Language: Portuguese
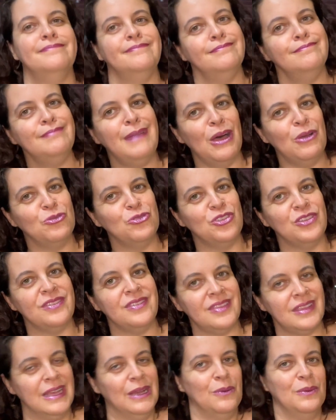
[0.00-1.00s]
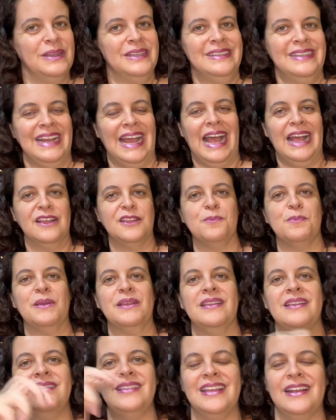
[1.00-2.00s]
maldição, entre
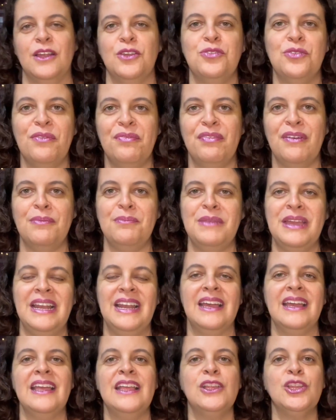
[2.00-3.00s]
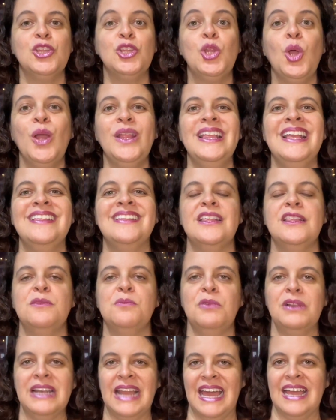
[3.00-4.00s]
aspas, assim, na sua família, que todas as
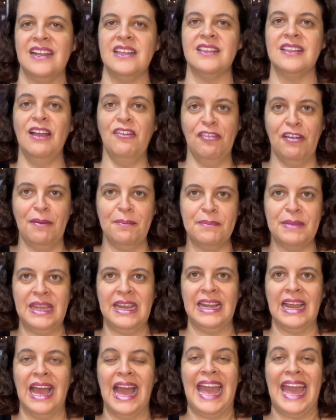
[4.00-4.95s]
mulheres da família